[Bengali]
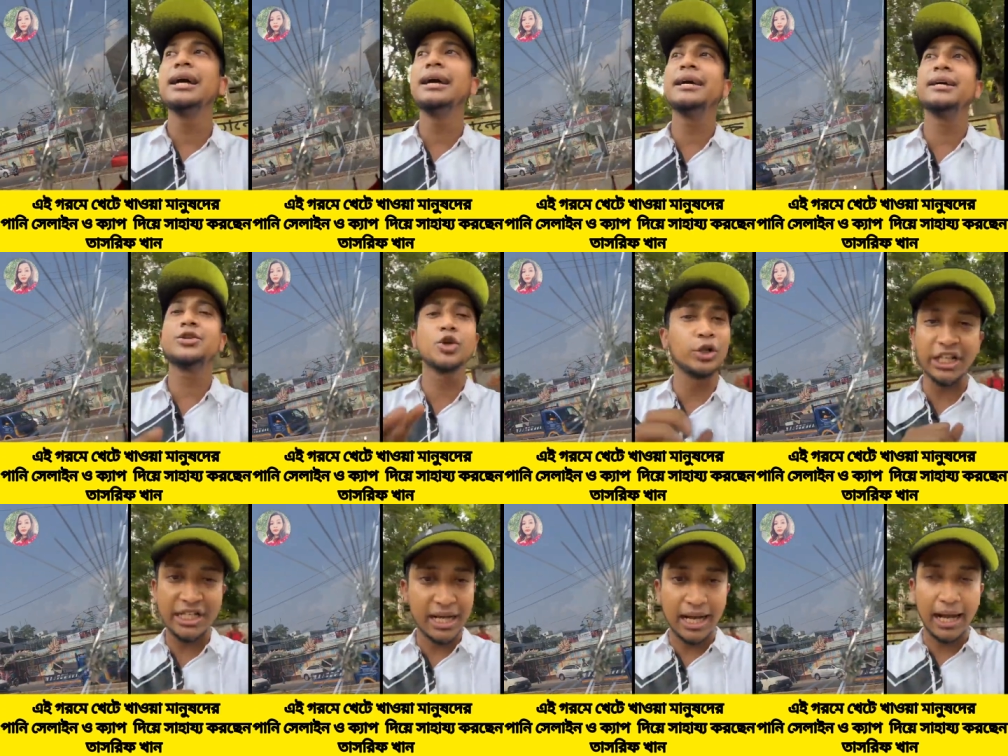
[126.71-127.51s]
এই
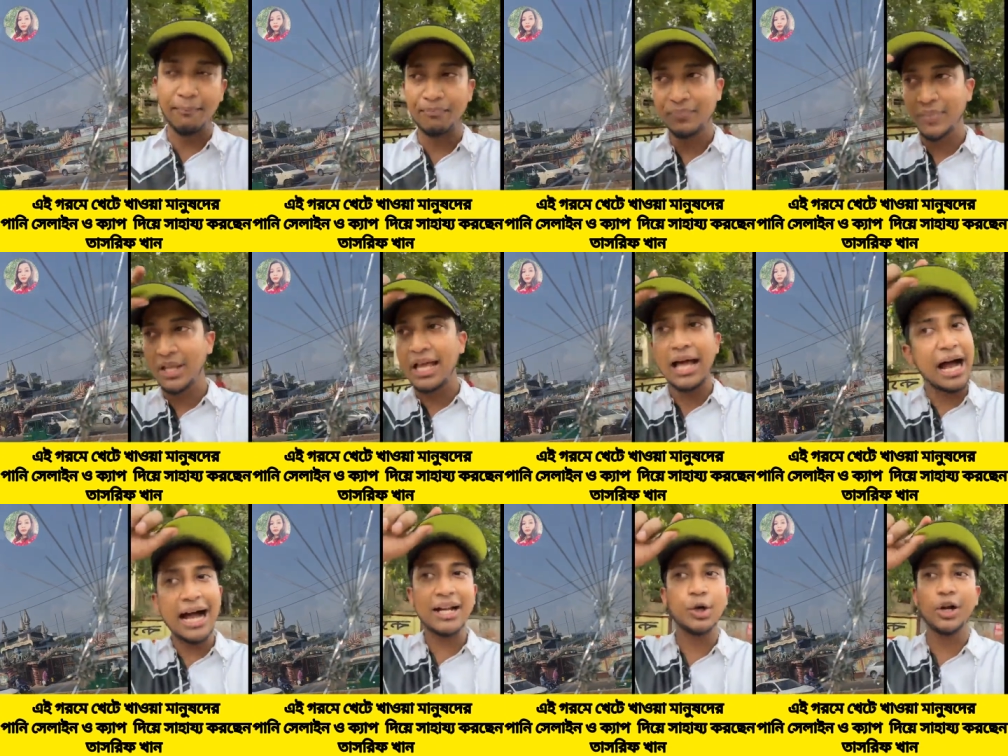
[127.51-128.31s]
চৌত্রিশ টাকা
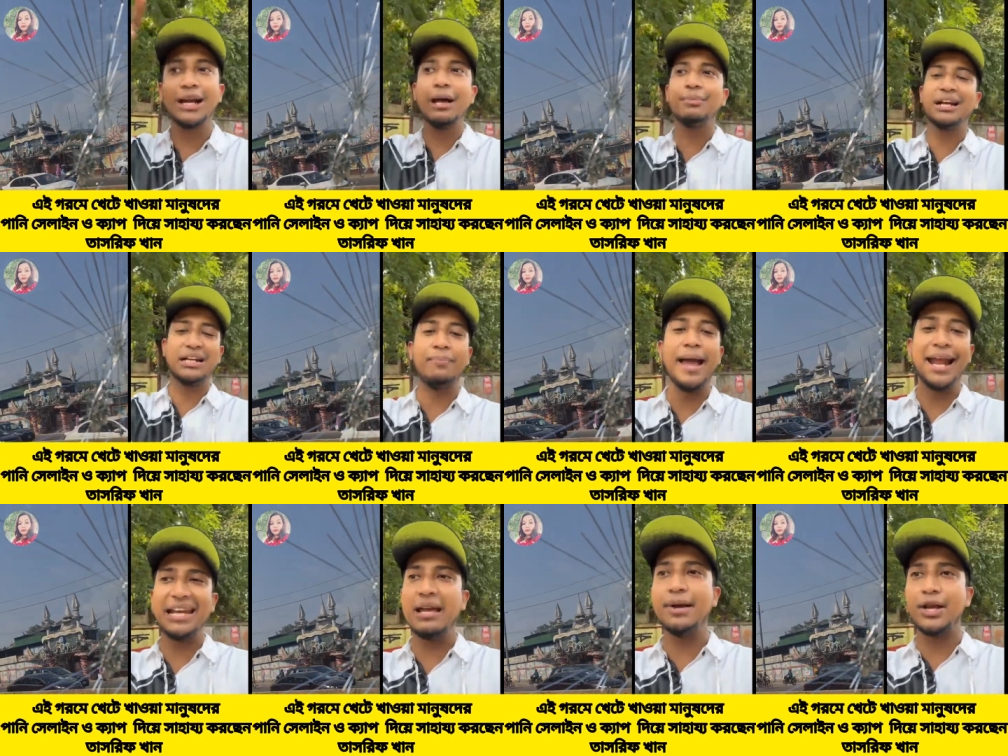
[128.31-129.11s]
আর ধরেন আমরা একটা
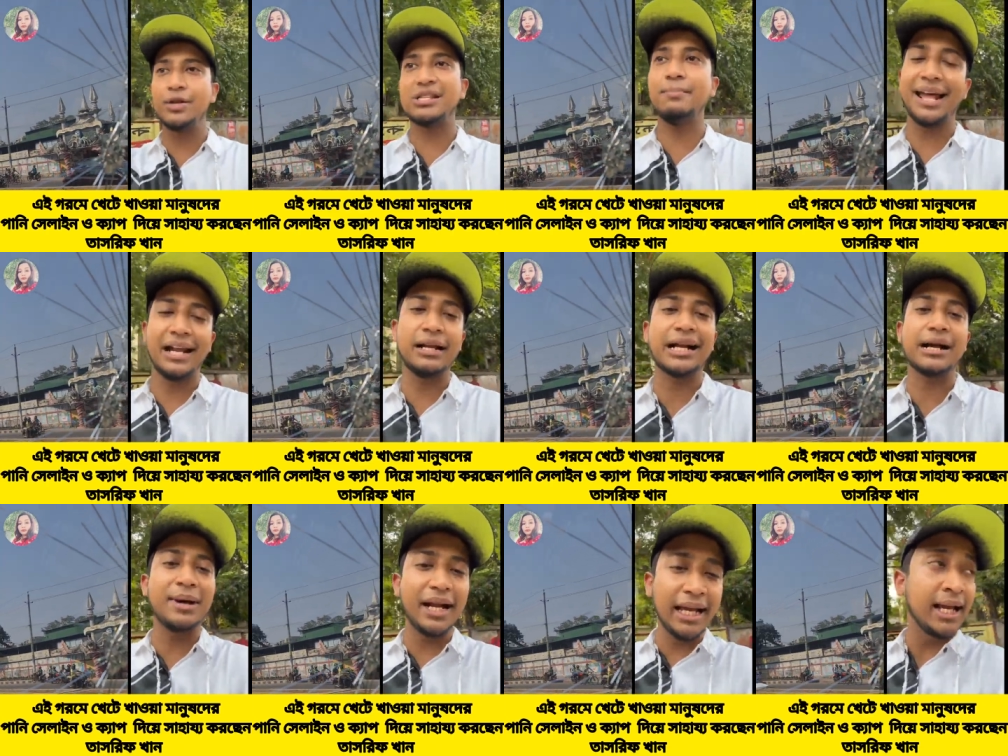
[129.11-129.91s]
ভ্যান নিয়ে বেরিয়েছি ভ্যানের
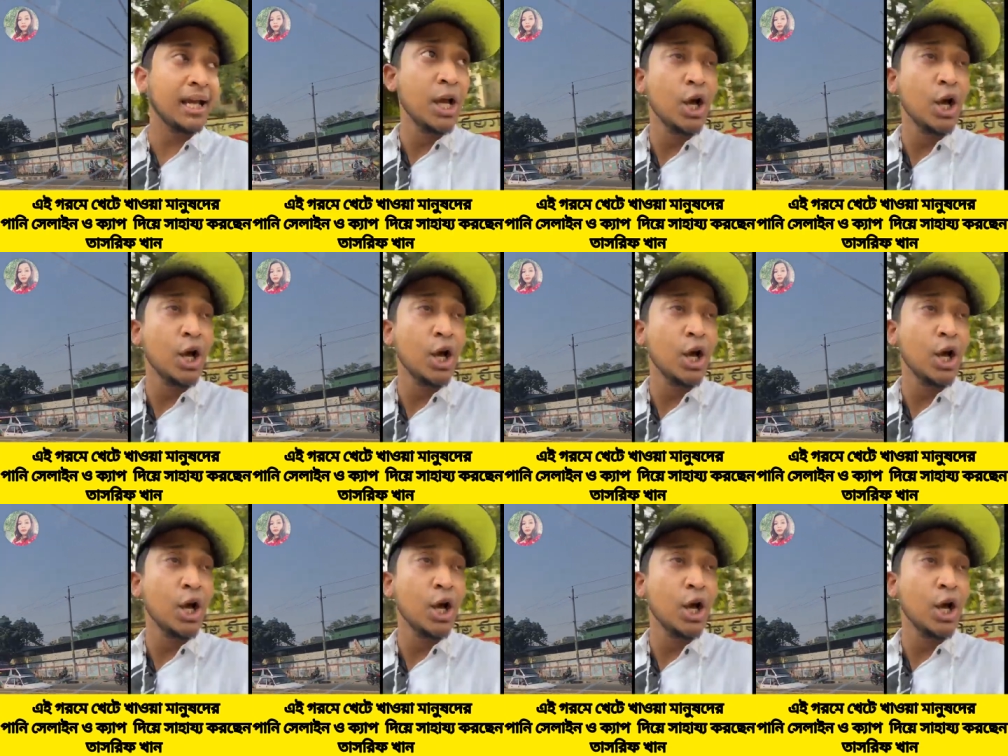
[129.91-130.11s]
টাকা মানে